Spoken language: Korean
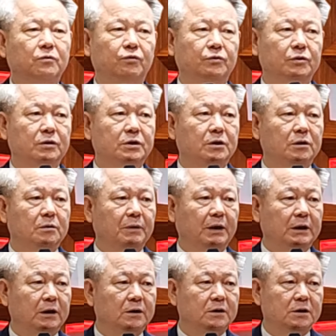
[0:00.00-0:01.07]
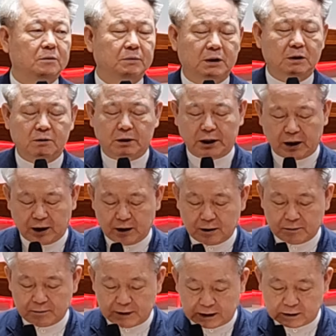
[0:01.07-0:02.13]
조선 722년에
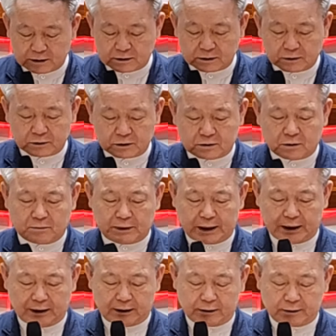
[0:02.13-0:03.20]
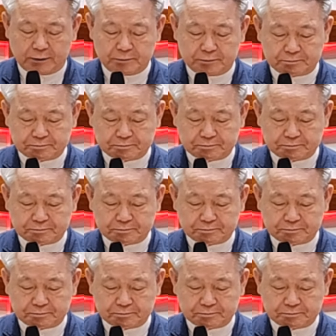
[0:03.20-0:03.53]
망했어요. 그걸 말하는 거예요.